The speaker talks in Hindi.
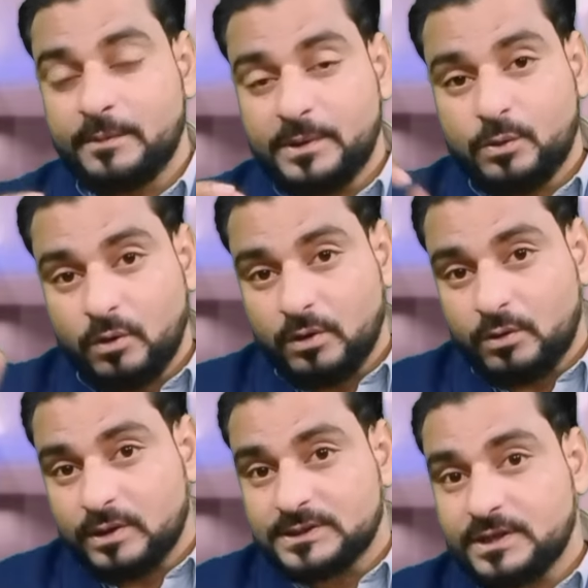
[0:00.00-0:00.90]
ये भी
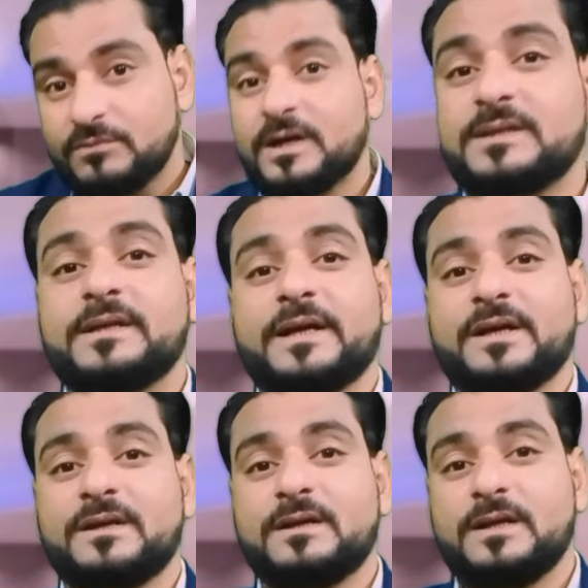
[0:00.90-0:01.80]
गोल को अचीव करते
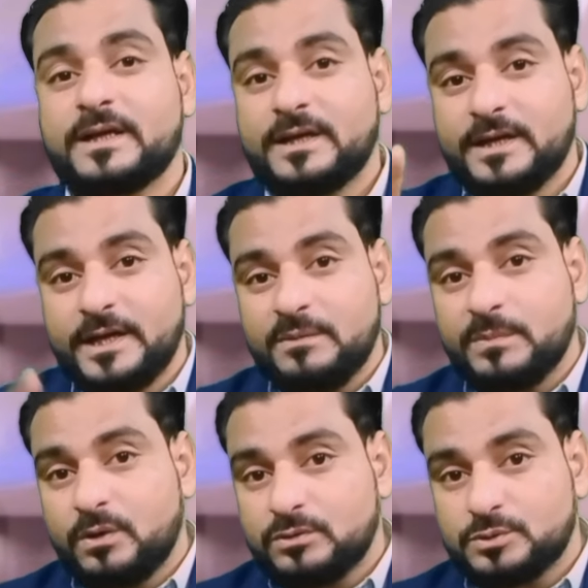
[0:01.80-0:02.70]
हैं लेकिन
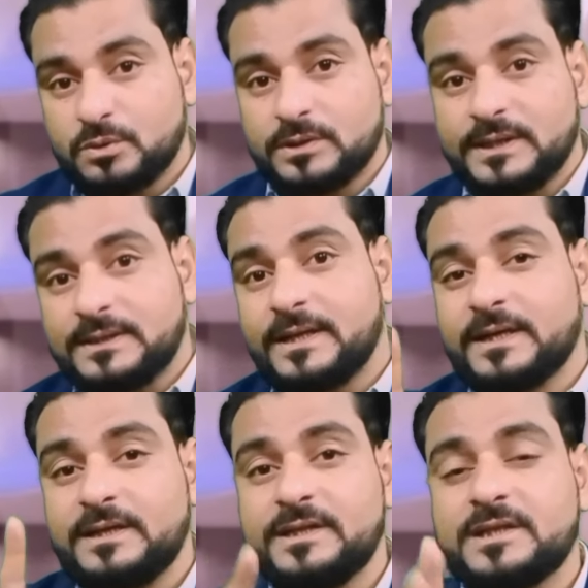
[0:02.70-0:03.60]
इनमें और चौथे
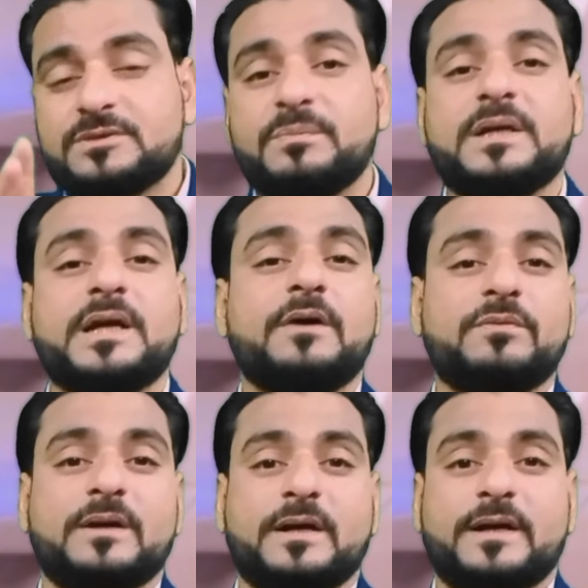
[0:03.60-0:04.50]
तरह के लीडर्स में क्या
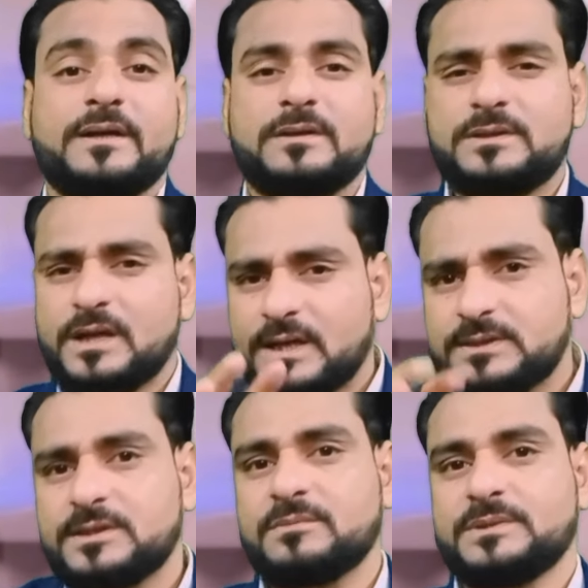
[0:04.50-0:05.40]
फ़र्क है
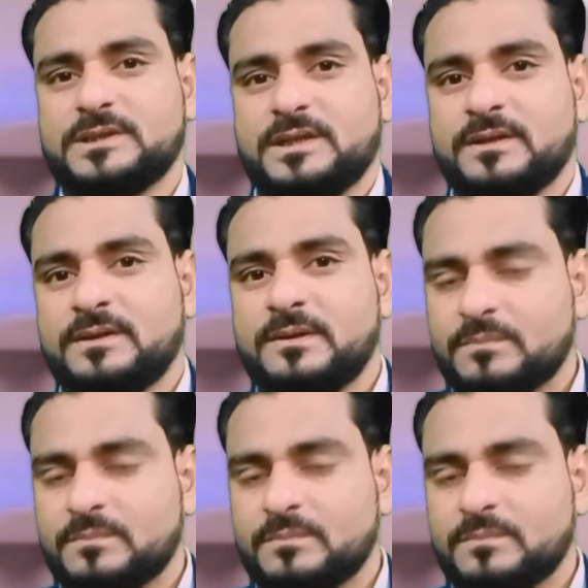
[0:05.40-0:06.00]
ध्यान से समझिए